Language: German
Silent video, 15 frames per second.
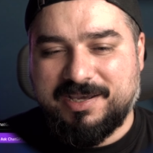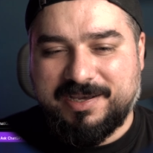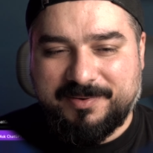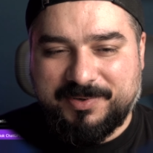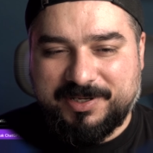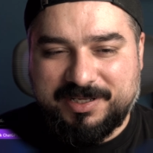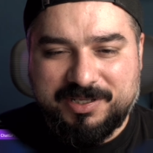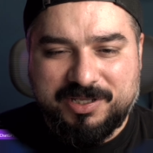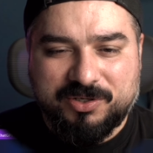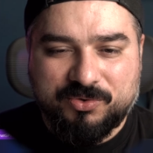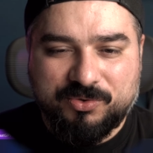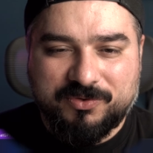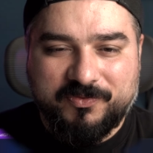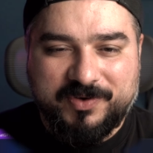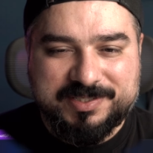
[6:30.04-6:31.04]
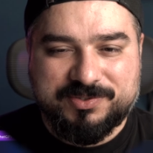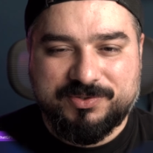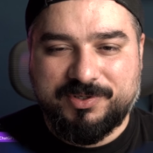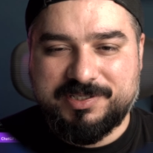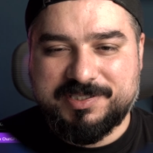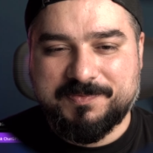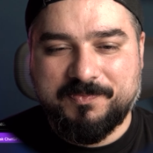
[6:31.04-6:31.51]
Aber gut, was
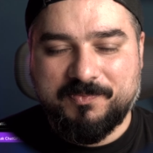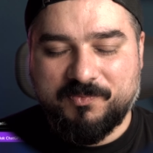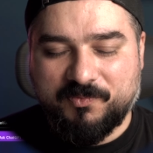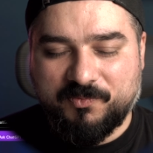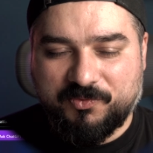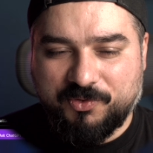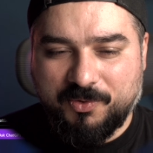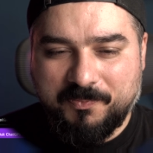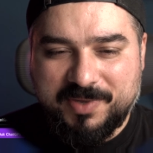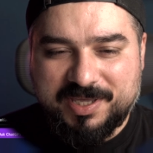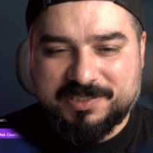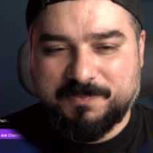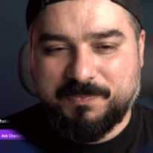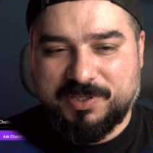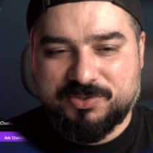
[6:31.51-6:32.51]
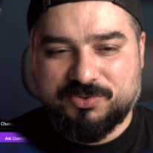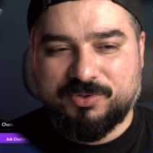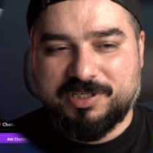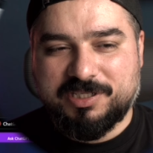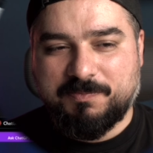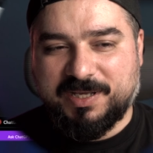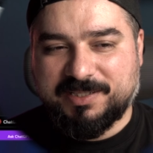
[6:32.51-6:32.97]
soll's für mich
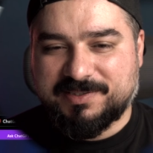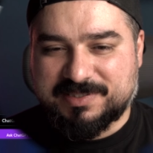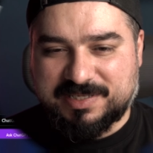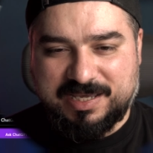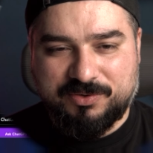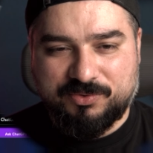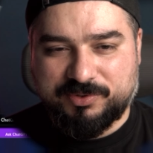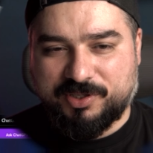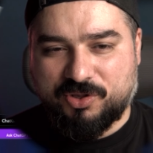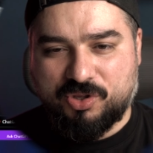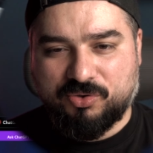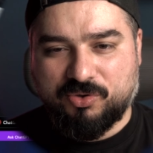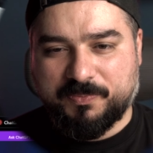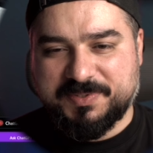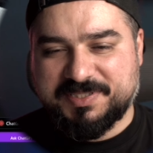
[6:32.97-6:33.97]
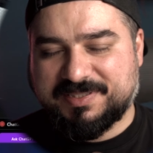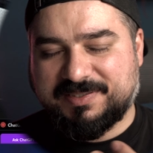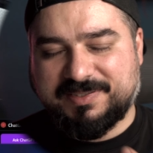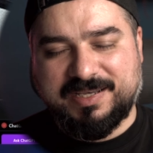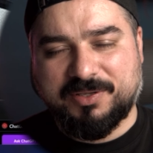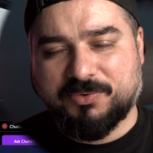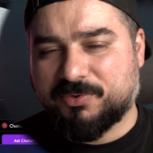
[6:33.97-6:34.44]
persönlich macht es keinen Unterschied, ob es
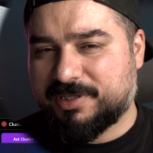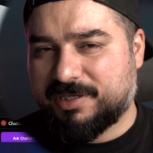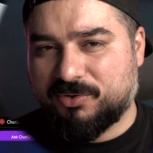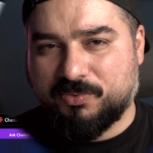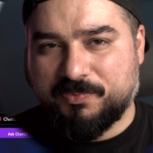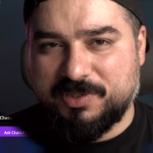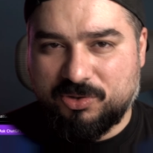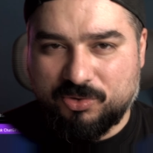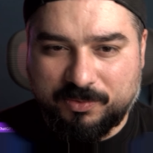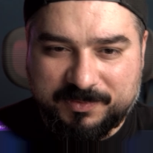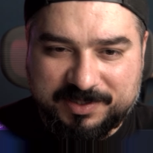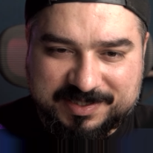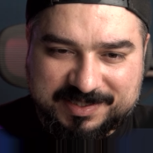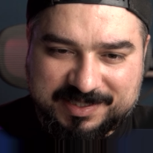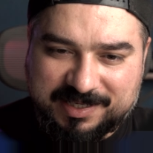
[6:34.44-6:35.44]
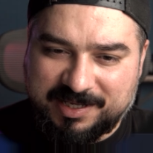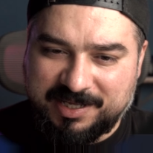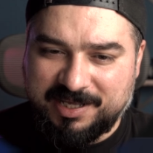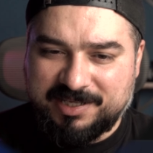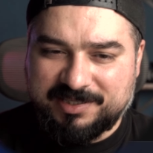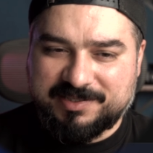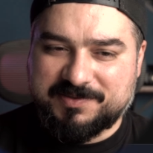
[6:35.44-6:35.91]
Titan oder Aluminium ist. Ja,
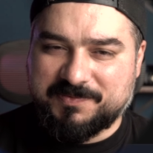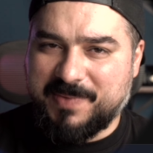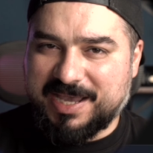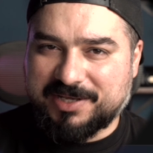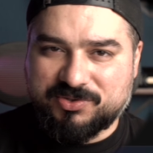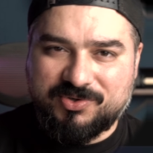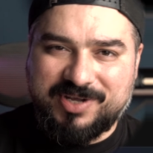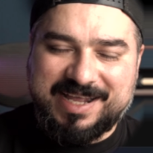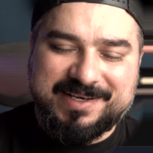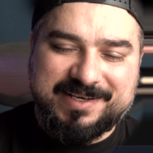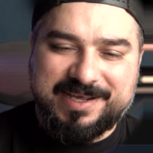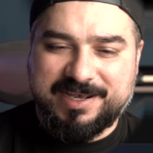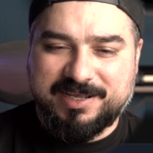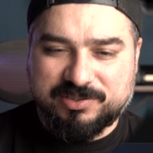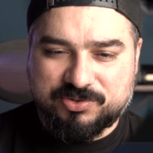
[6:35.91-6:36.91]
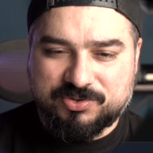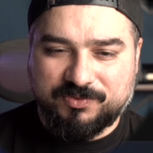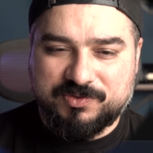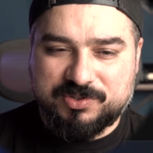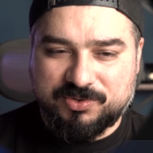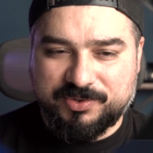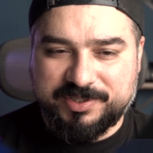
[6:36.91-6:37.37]
das merkst du an der Hand
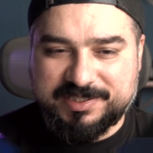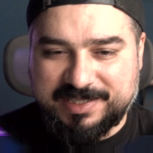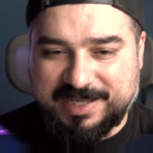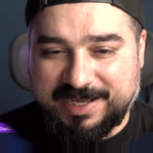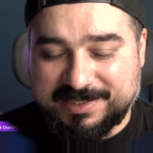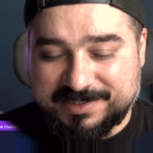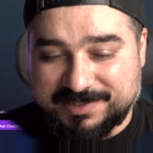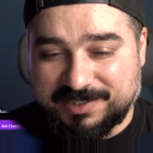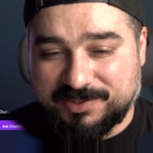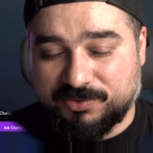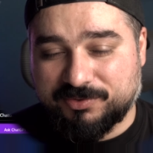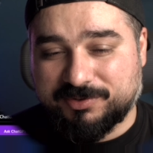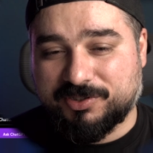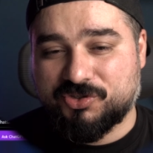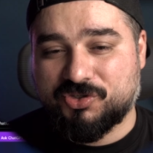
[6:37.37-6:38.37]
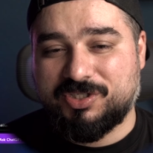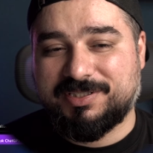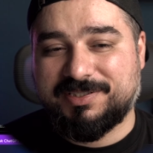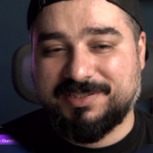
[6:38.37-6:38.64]
sowieso nicht. Der einzige Unterschied